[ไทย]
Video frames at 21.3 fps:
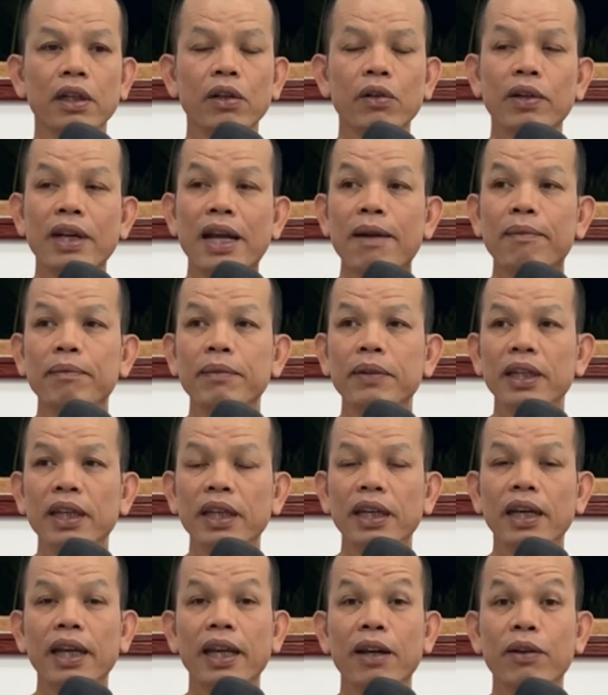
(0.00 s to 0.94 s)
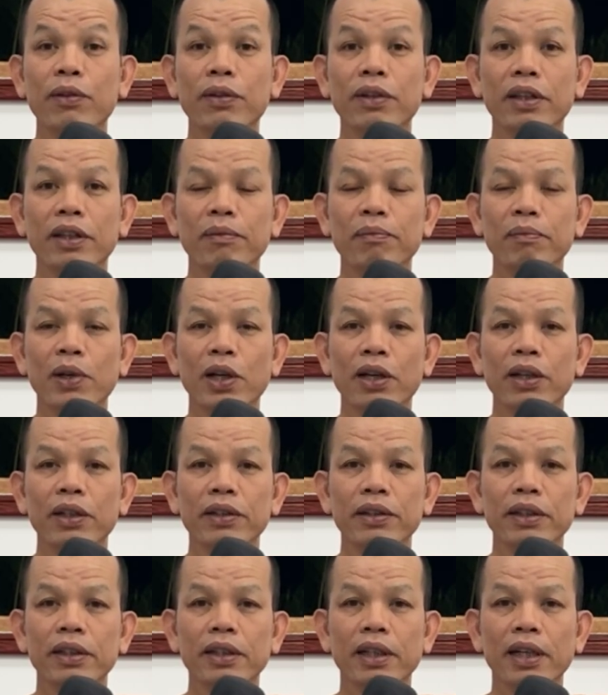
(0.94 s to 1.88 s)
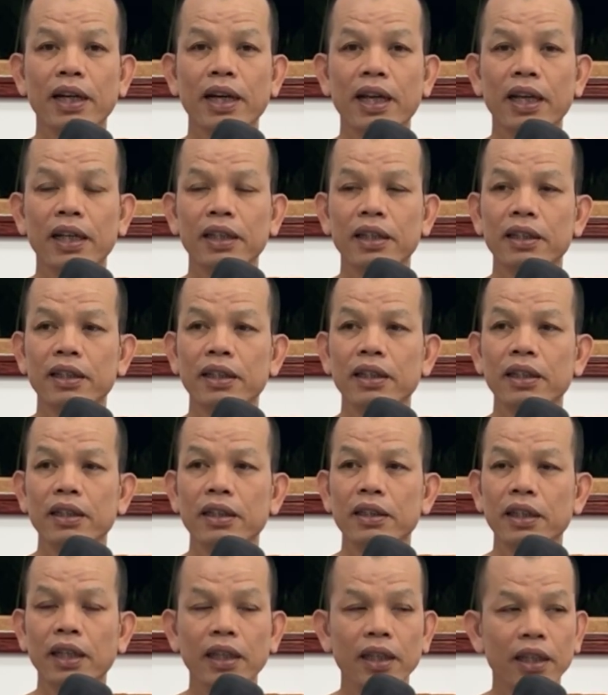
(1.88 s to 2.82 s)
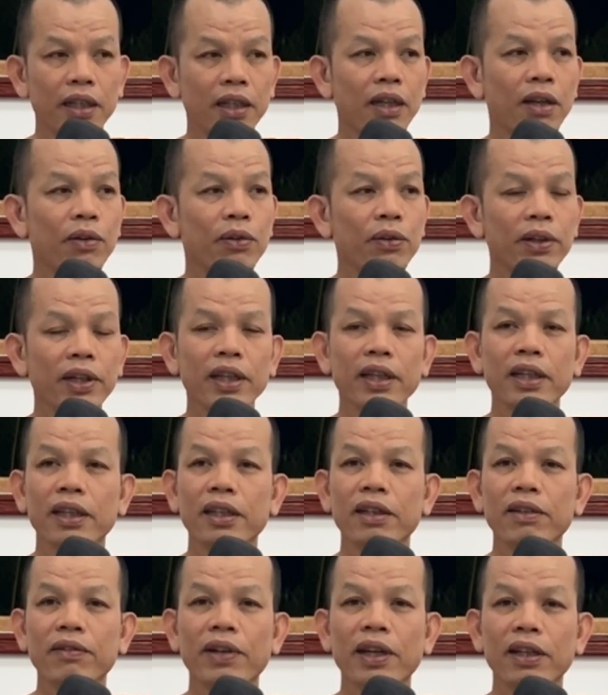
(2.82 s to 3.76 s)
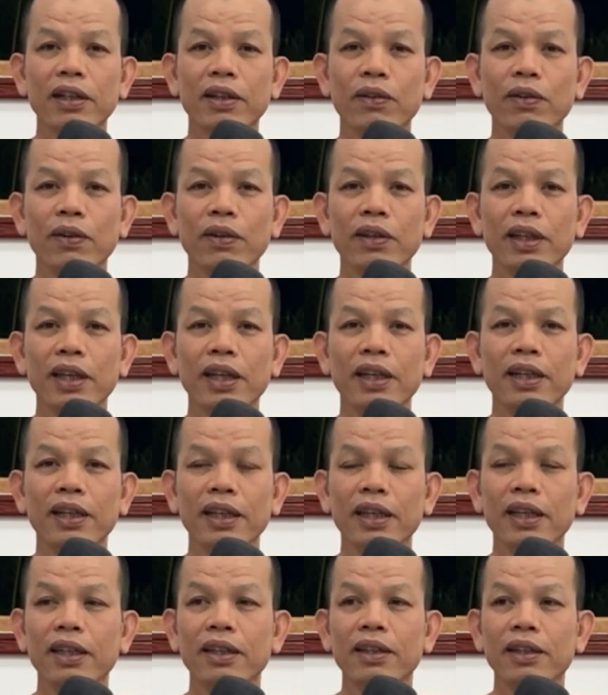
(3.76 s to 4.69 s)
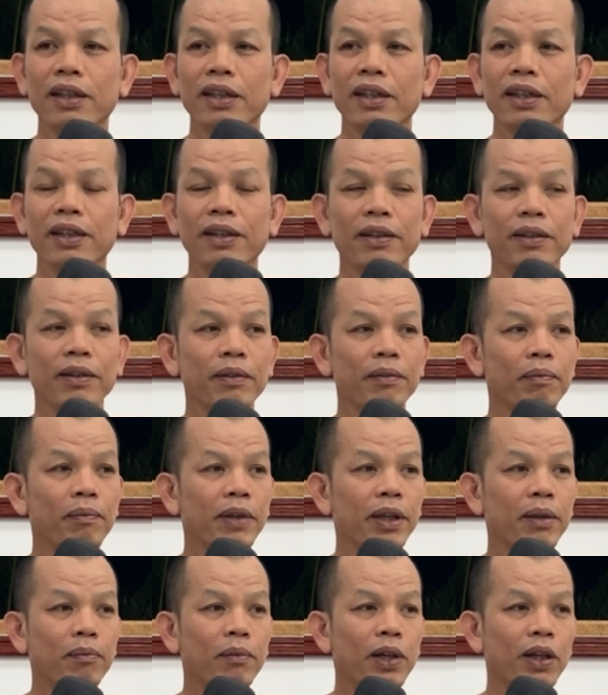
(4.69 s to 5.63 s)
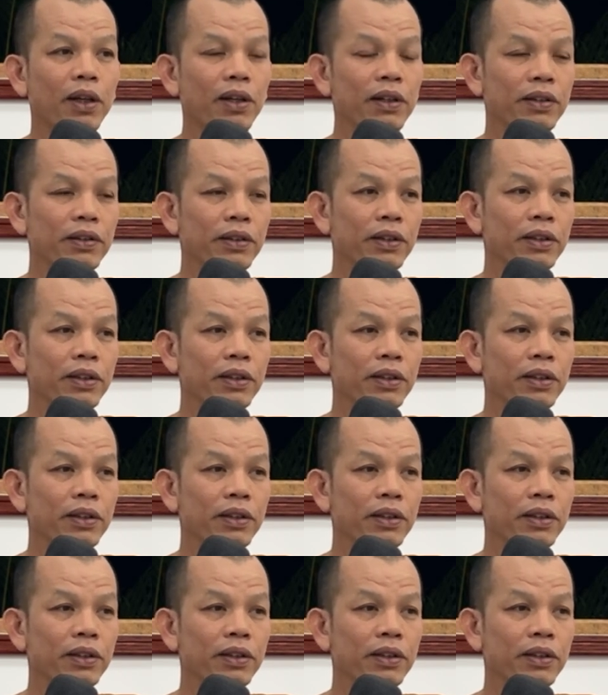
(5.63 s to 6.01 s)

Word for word: เราทำดีแล้วเห็นบ่ขนาดตีเขาได้เห็นยังว่าจะของเฮ็ดดีนี่แม่นบ่